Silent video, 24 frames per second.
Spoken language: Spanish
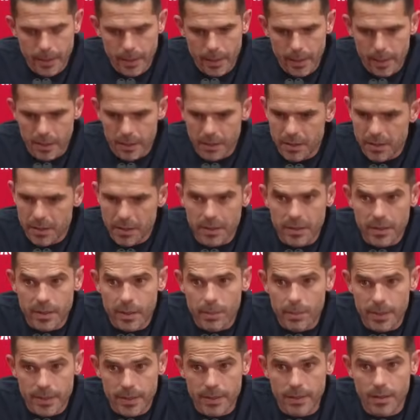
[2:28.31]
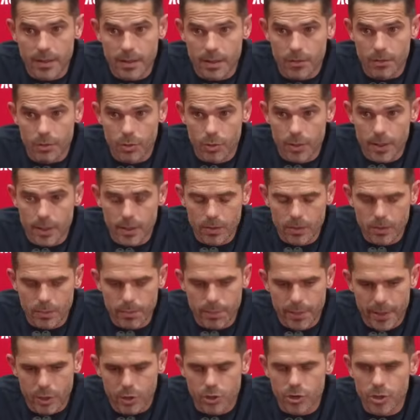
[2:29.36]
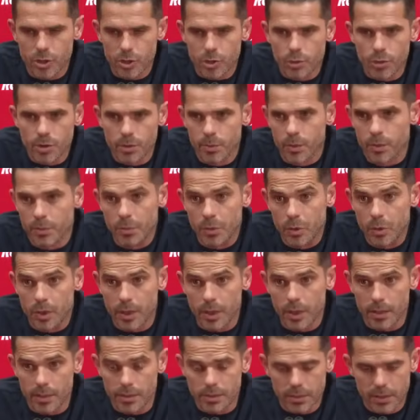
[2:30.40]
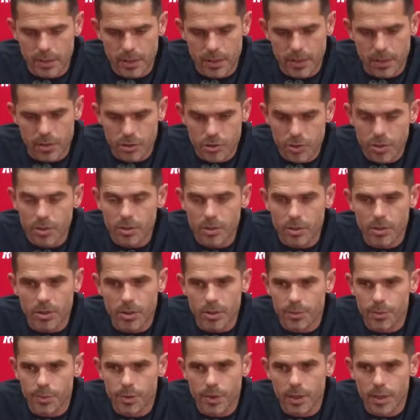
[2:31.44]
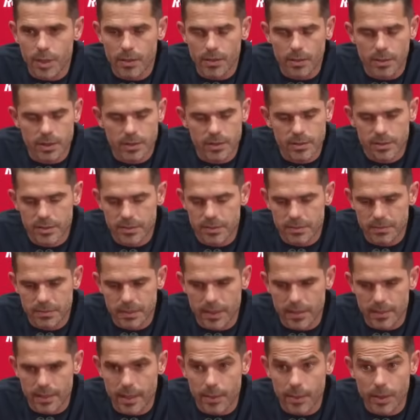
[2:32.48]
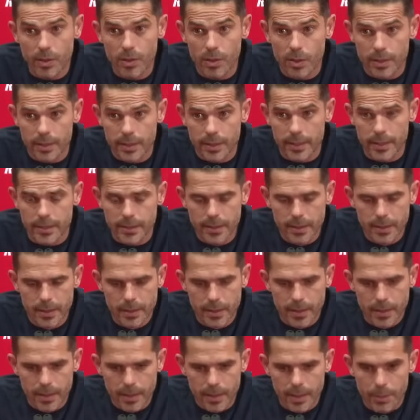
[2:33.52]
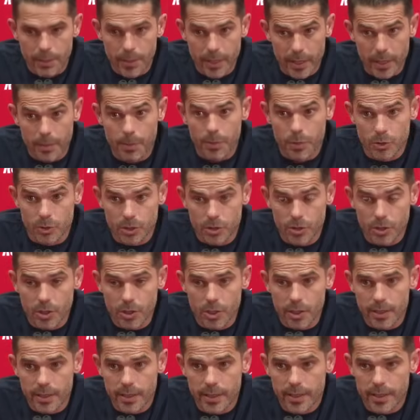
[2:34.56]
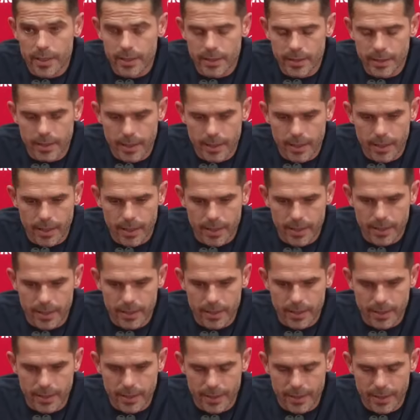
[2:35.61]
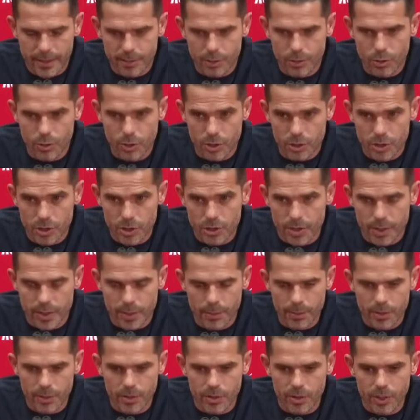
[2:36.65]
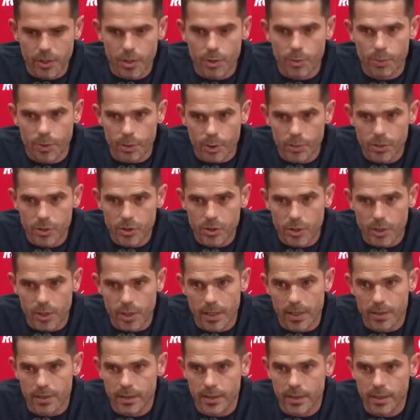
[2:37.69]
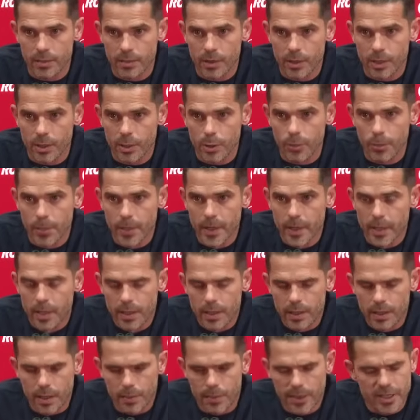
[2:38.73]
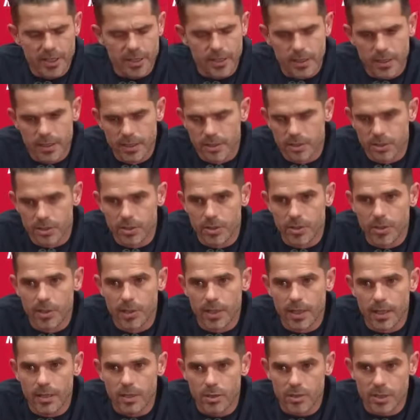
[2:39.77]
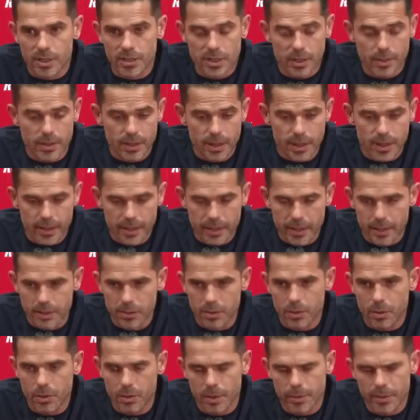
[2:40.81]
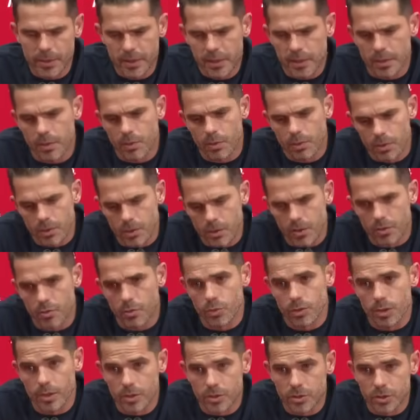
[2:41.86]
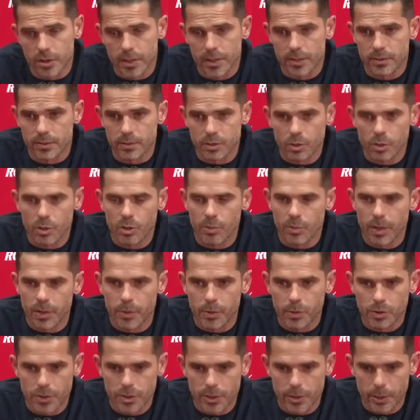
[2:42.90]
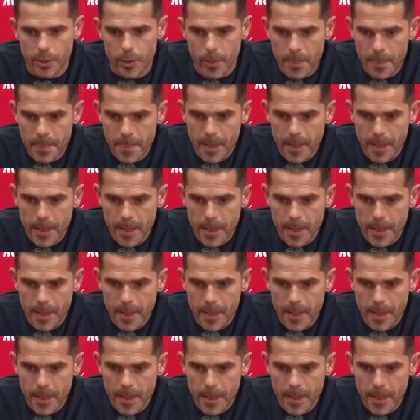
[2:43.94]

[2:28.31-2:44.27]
indistintamente del resultado, pero sí tuvimos muy claro, y los chicos lo tienen muy claro, que es el trabajo que tienen, la predisposición que tienen a, todos los entrenamientos y el compromiso real que tienen con el club. Y a partir de eso las cosas se van generando, obviamente cuando los resultados se dan todo es más positivo